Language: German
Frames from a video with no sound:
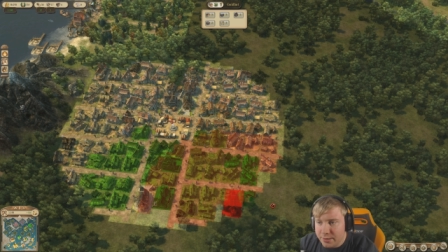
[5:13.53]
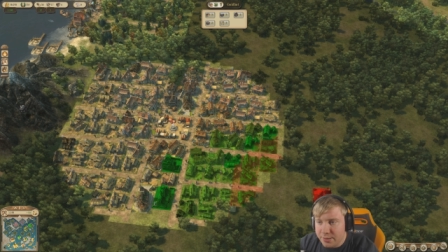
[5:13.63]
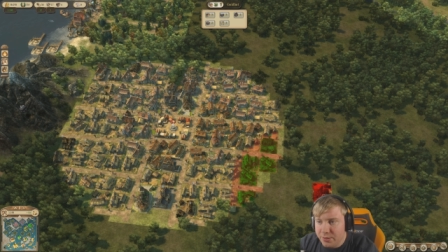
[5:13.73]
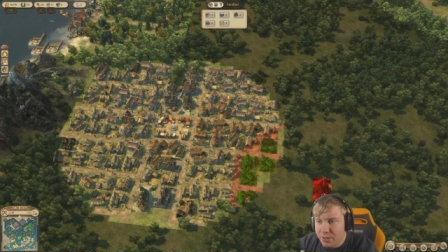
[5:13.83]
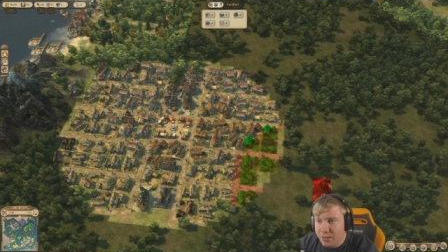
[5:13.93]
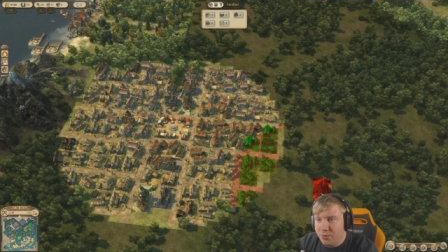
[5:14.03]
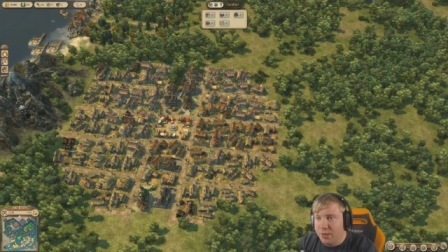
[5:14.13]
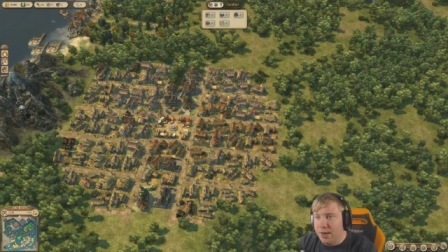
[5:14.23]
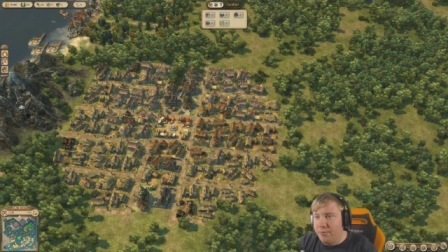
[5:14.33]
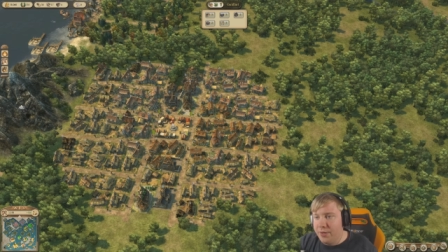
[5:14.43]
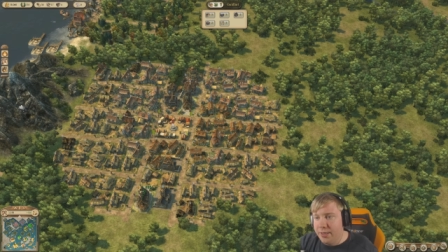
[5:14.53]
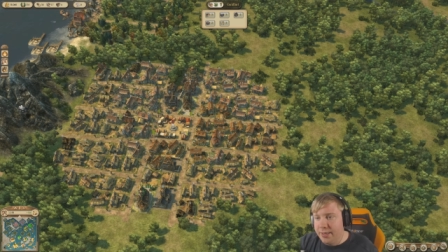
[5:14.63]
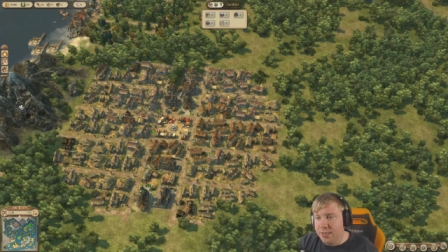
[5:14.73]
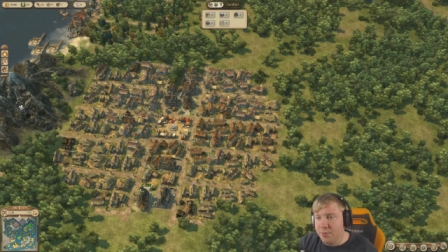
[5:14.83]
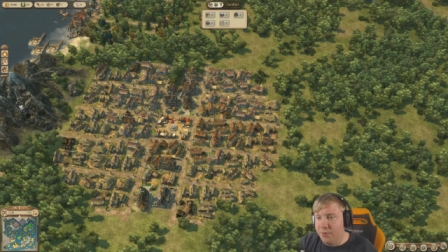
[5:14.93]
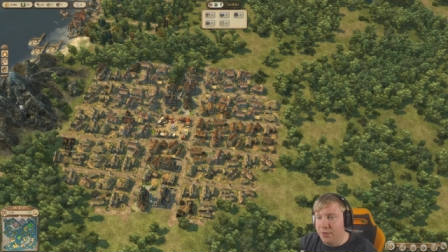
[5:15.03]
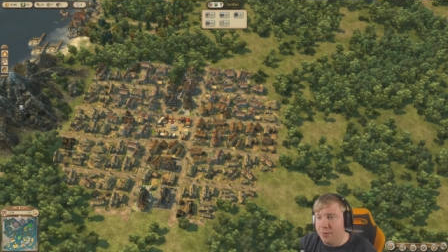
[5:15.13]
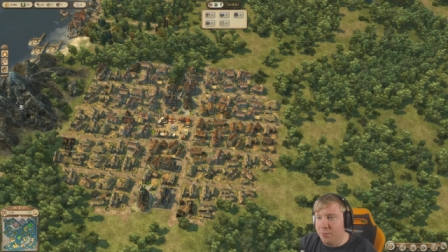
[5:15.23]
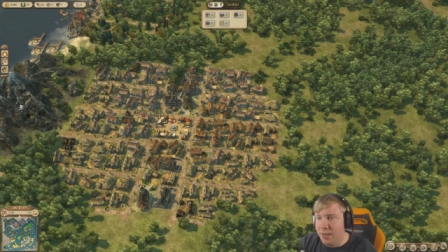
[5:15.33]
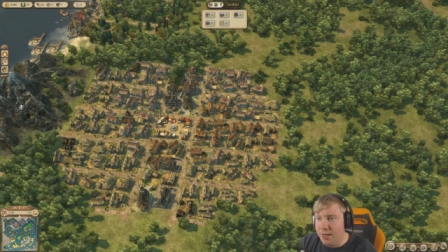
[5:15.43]
So, und dann haben wir hier erstmal wieder
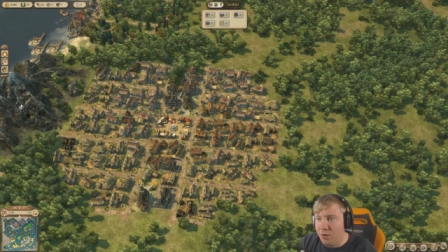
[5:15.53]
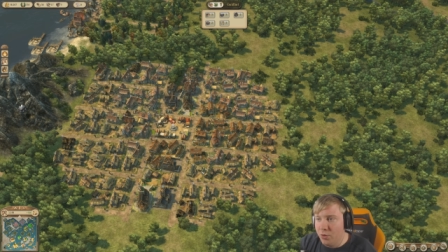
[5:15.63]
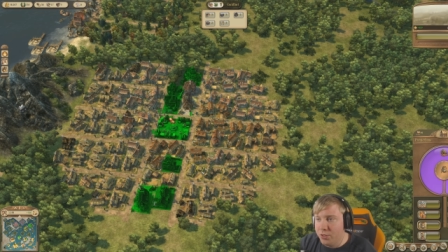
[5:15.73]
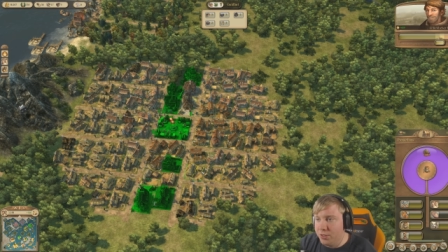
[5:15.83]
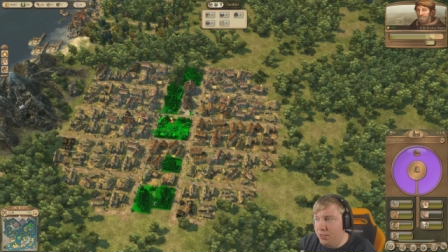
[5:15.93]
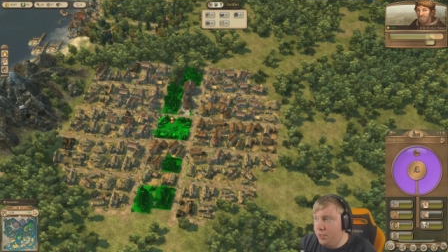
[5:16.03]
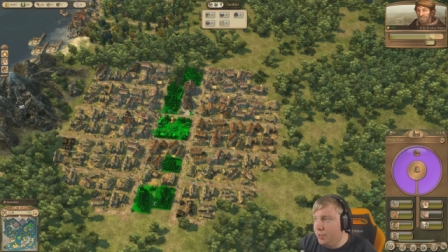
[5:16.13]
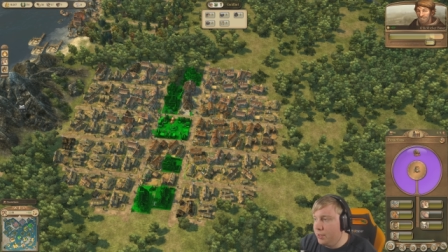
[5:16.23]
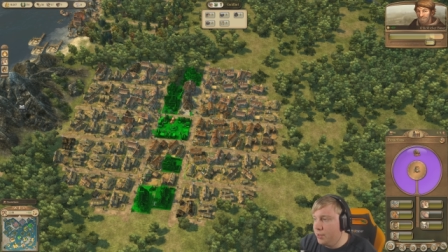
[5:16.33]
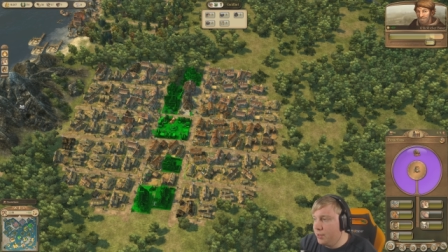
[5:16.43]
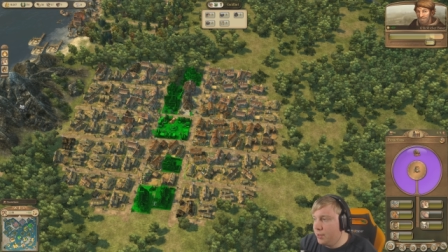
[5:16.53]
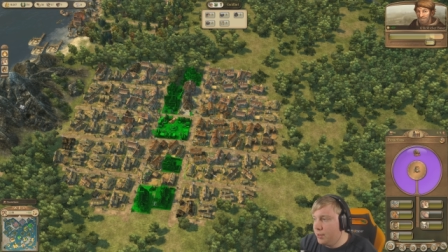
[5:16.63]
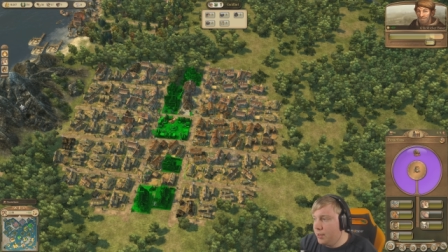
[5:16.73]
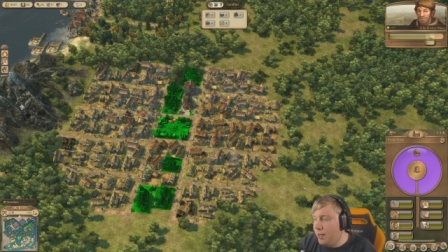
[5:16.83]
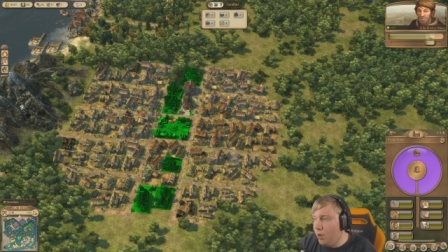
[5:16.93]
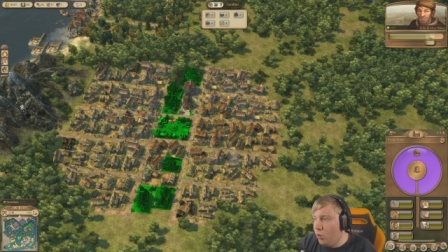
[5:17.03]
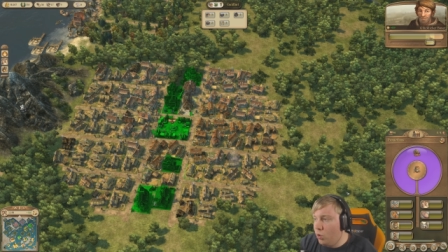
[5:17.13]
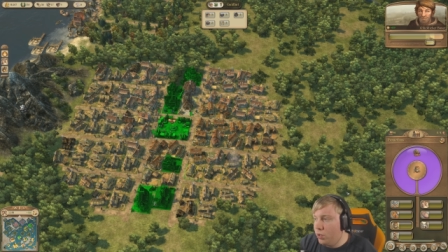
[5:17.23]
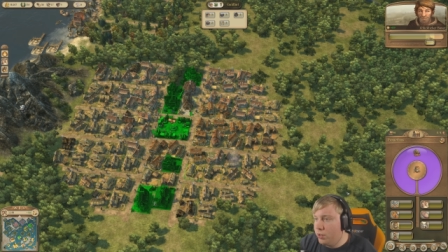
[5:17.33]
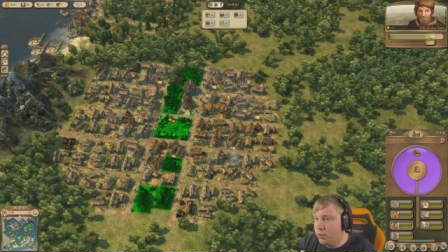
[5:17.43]
ein paar Leute, die hier
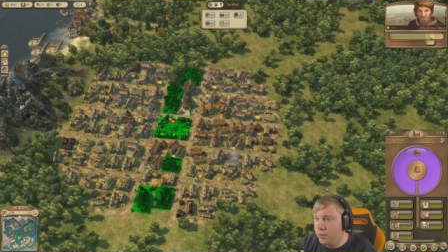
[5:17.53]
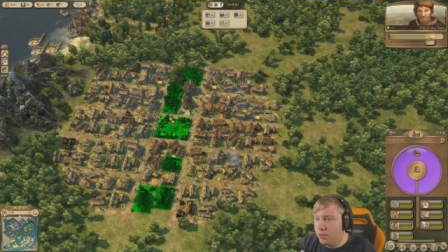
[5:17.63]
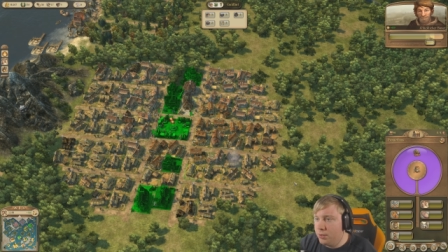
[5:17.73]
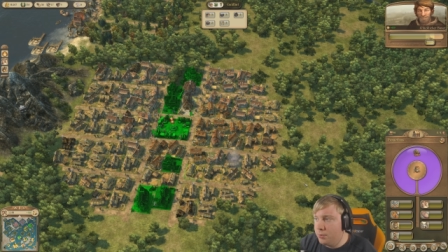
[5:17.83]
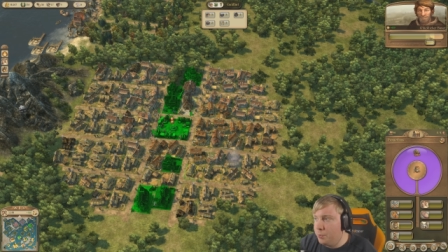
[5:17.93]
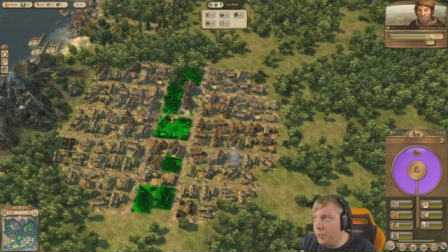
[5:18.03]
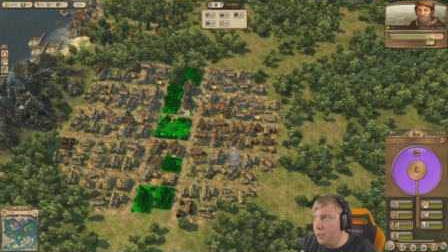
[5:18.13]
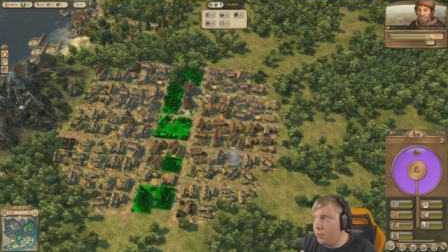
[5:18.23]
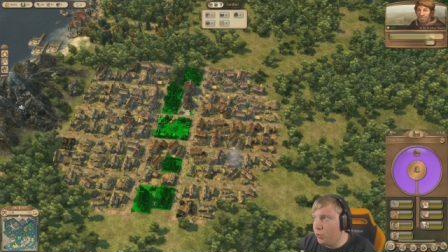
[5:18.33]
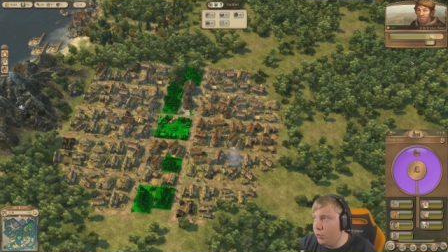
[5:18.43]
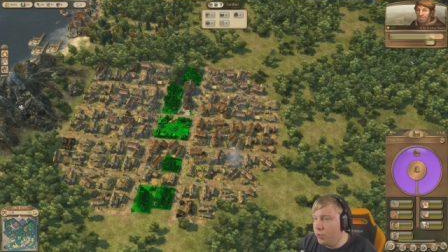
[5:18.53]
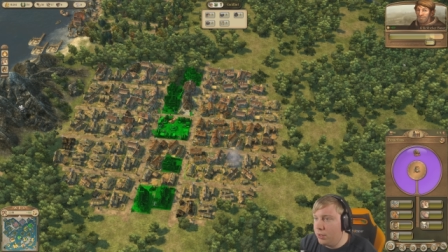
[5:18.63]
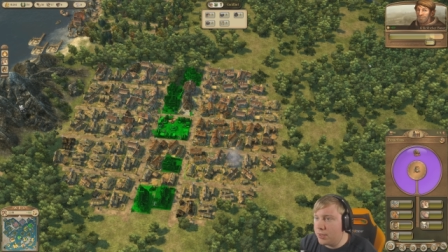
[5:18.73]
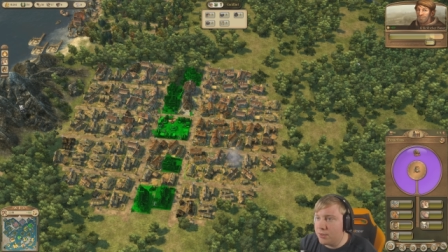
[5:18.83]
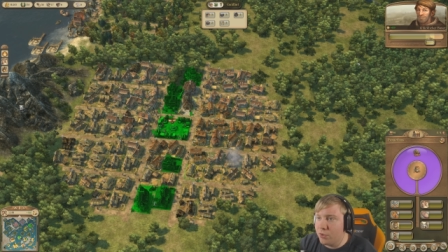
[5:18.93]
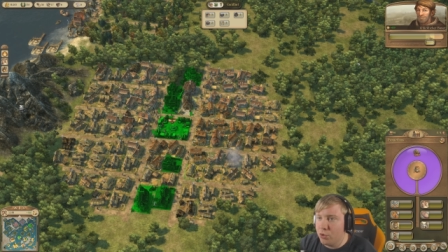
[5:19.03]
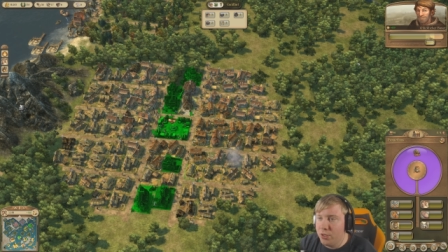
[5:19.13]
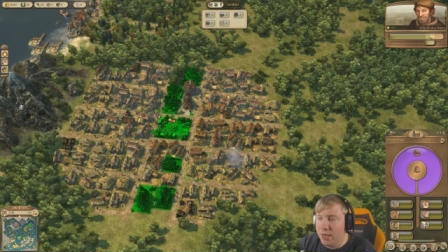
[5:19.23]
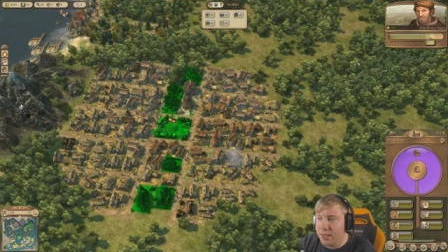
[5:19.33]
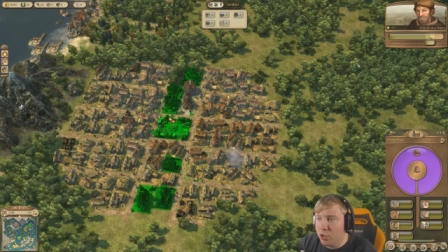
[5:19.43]
auch beten können. Das heißt, wir können
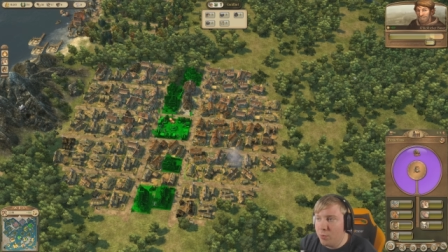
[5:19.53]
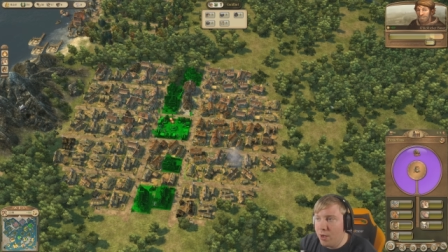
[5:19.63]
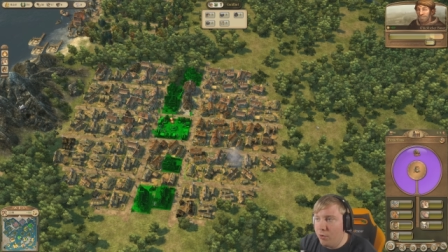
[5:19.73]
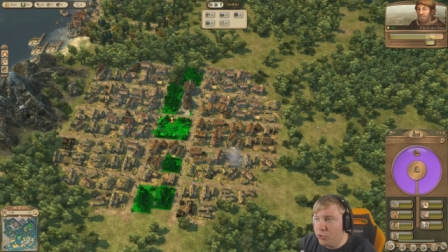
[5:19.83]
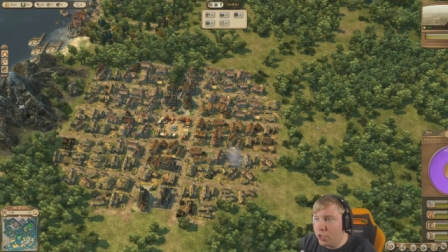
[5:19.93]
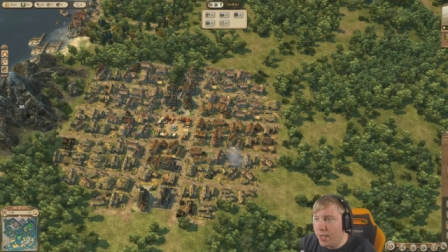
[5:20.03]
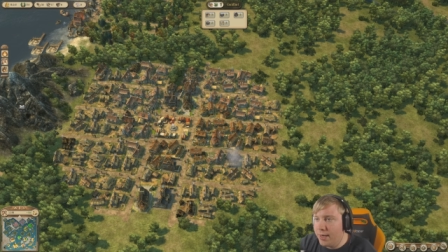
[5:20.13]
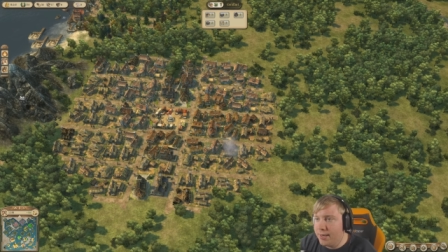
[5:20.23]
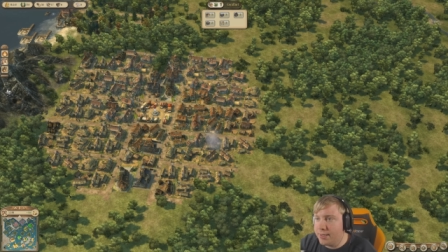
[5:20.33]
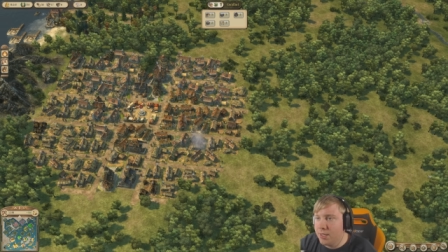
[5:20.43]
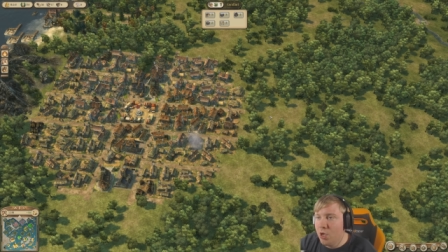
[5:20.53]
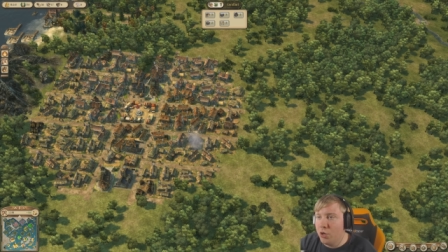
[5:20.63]
die gleich auch nochmal aufsteigen lassen.